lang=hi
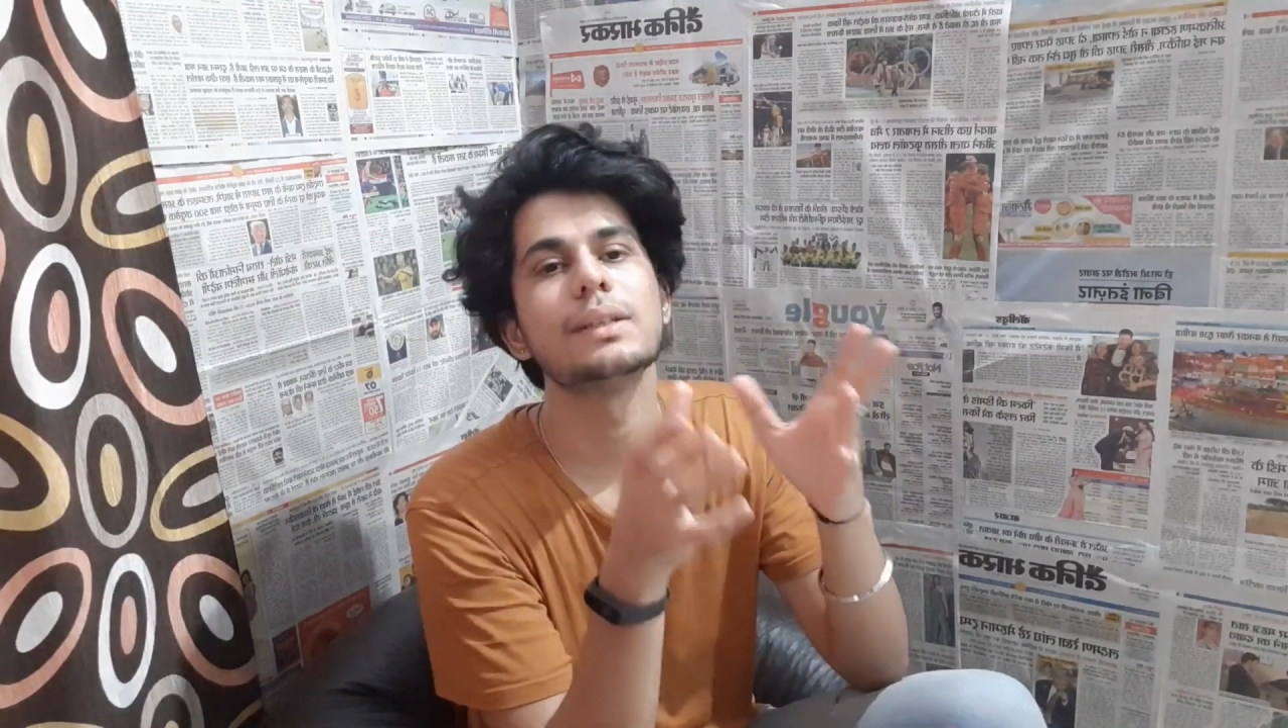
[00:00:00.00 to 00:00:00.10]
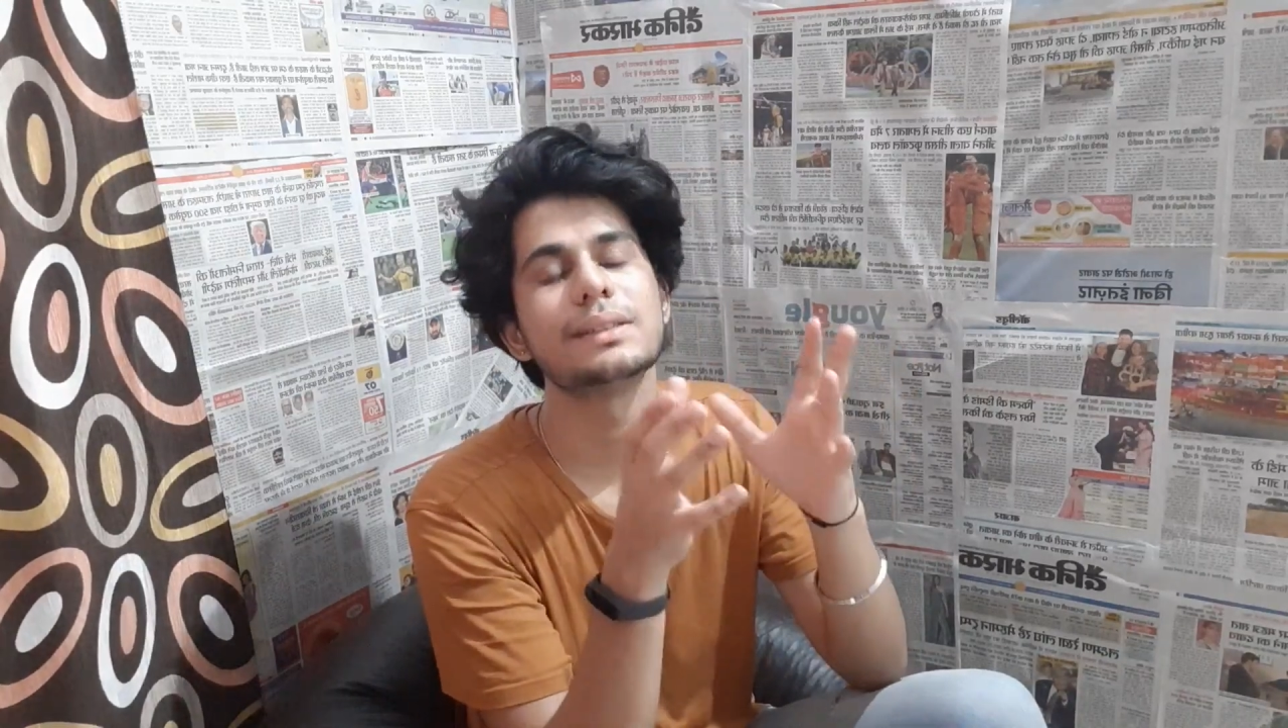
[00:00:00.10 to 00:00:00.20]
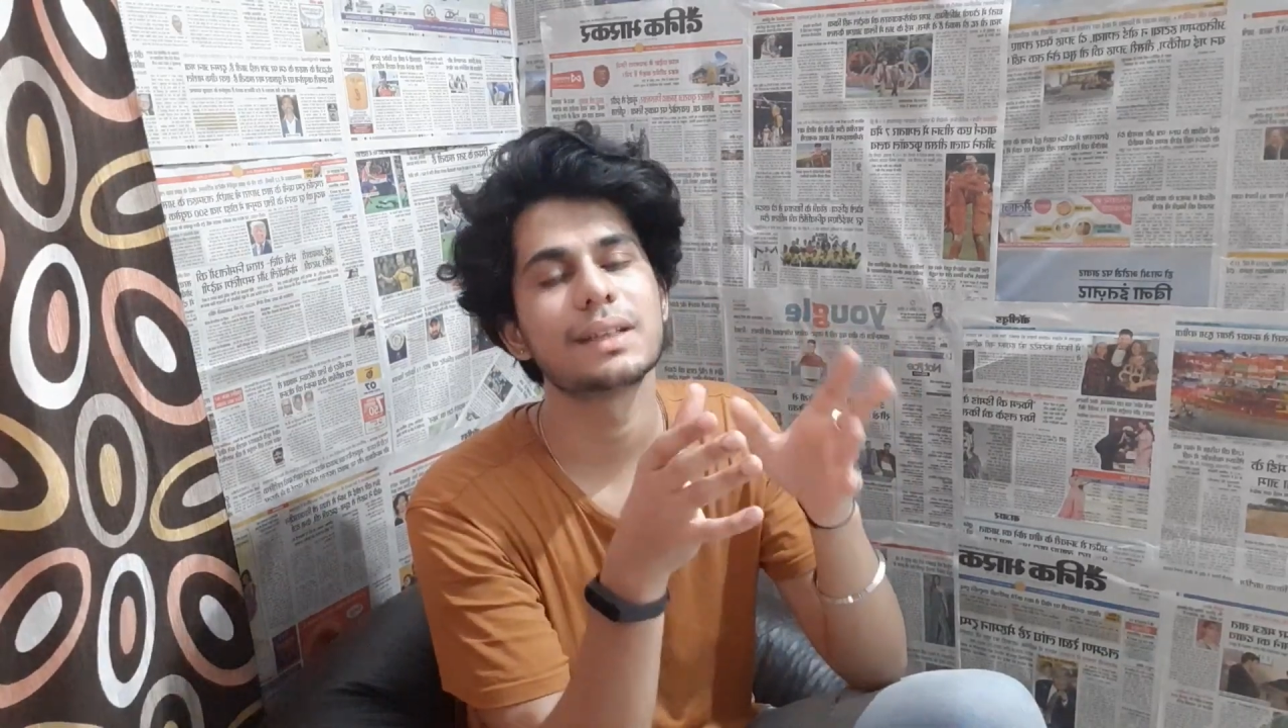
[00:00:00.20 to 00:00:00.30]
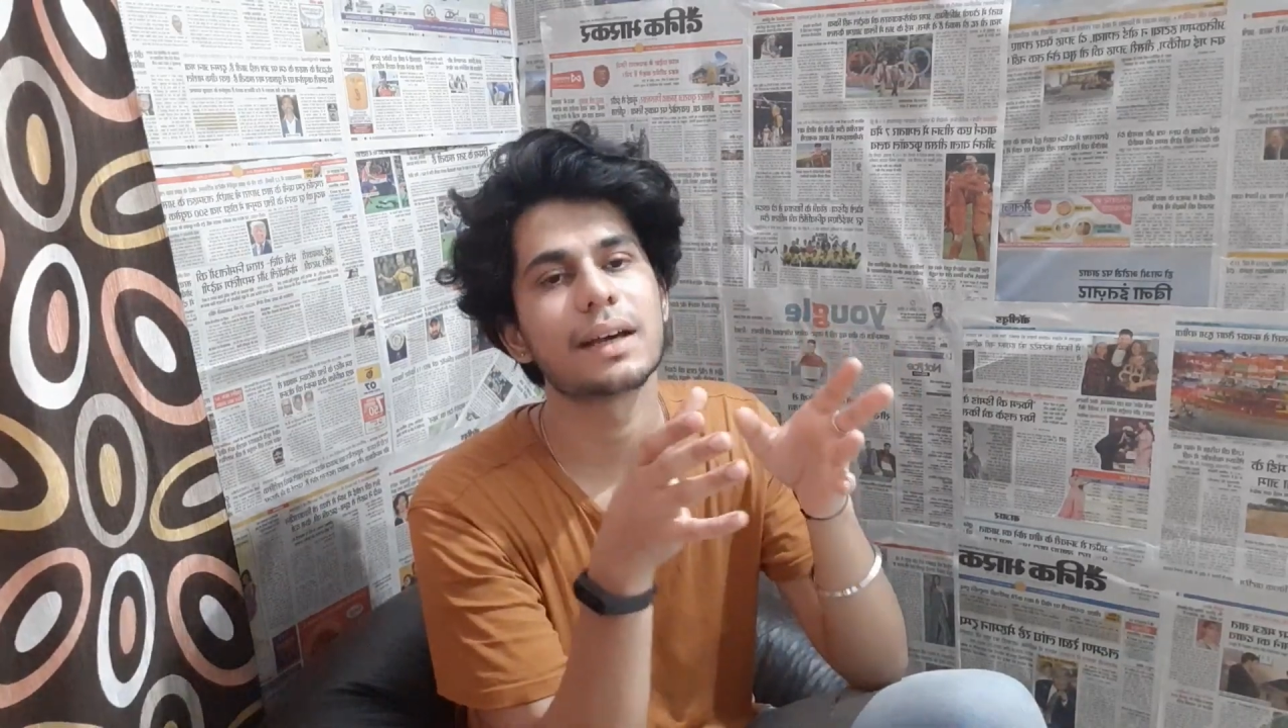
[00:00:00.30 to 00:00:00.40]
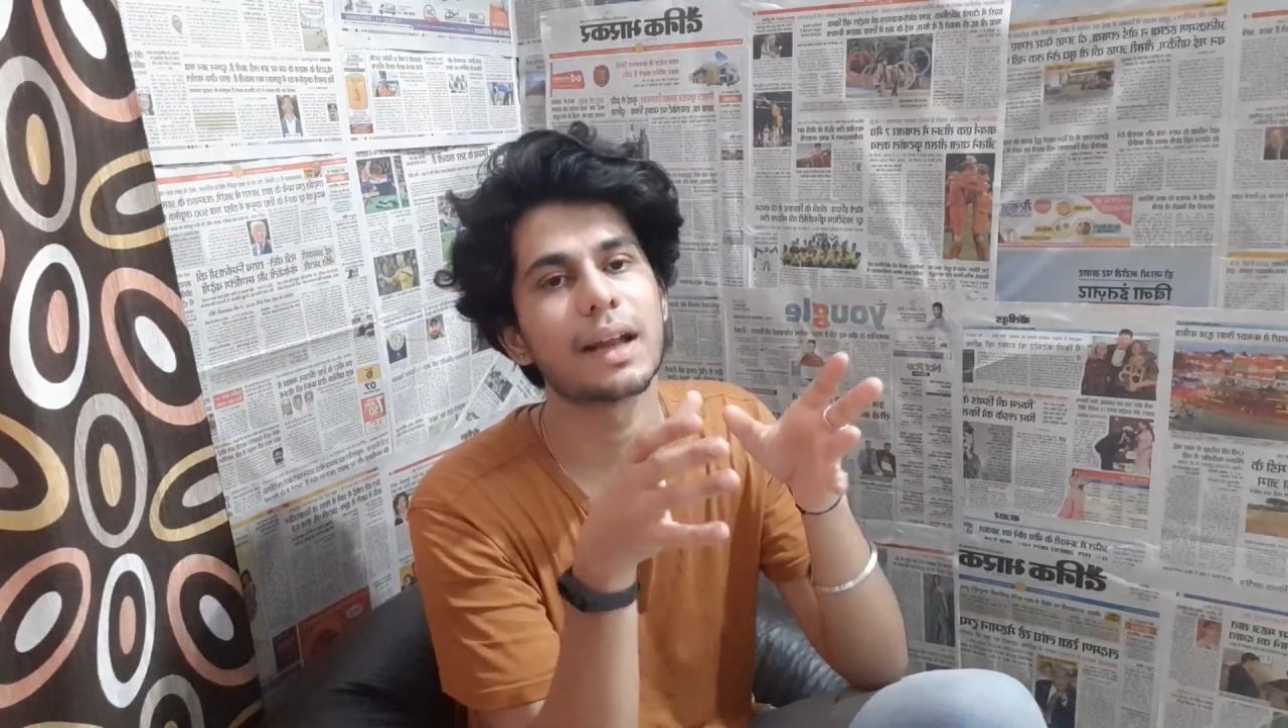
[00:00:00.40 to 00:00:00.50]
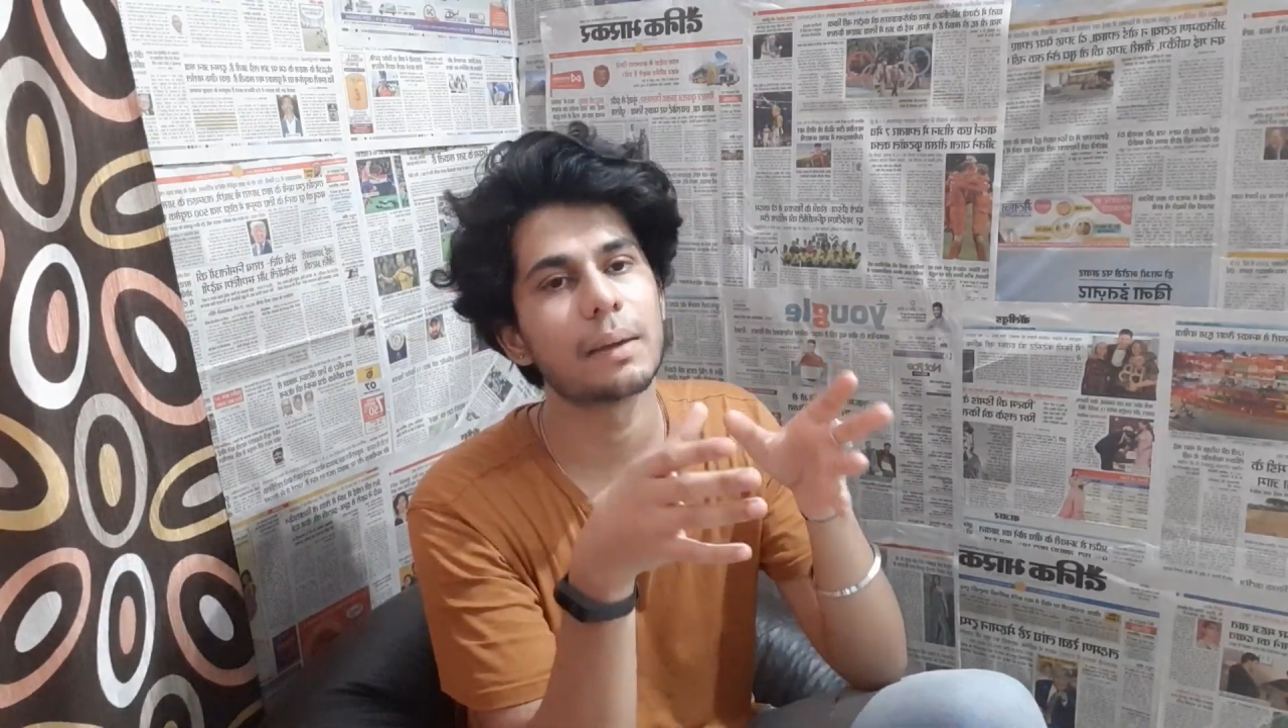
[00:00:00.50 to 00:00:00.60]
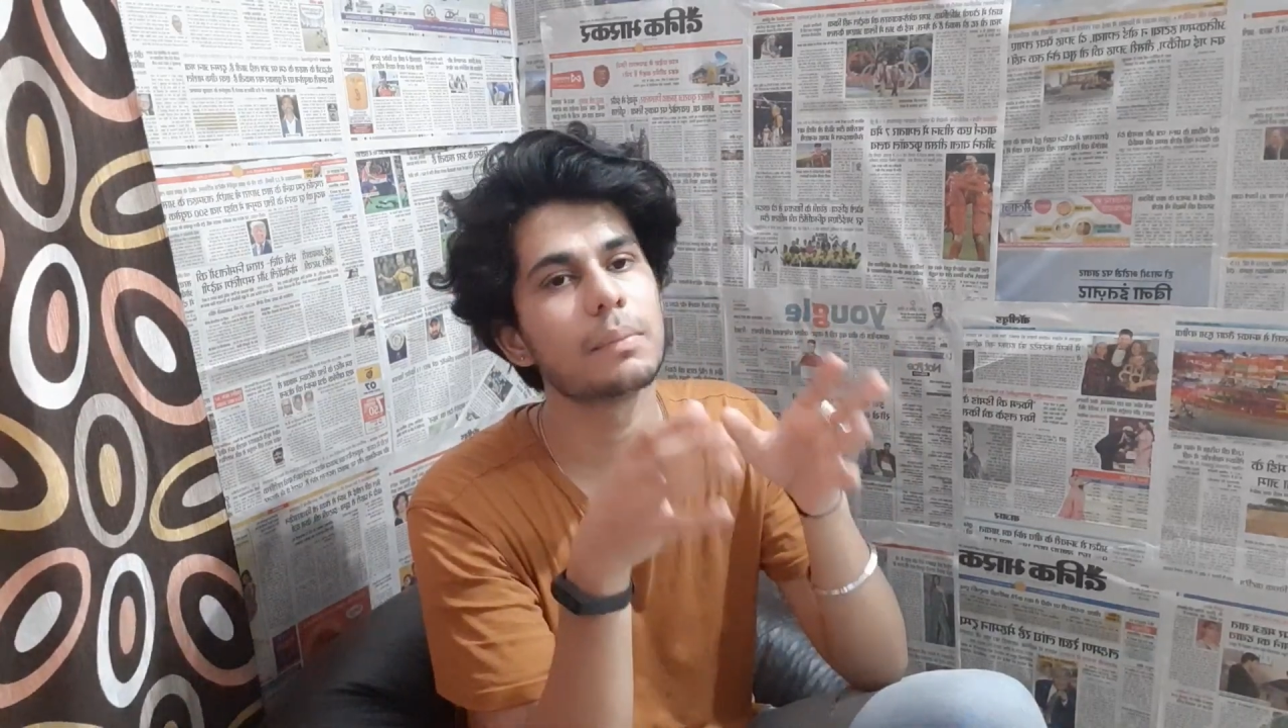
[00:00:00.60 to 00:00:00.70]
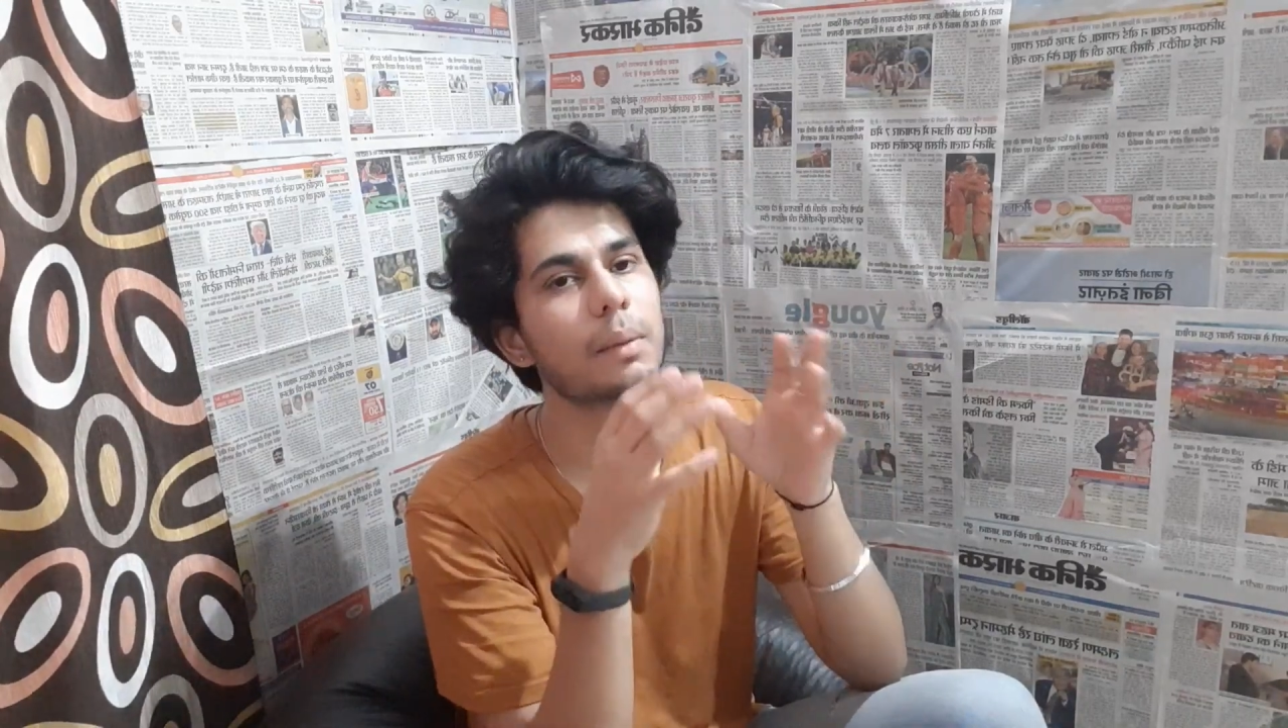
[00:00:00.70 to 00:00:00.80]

इंस्टाग्राम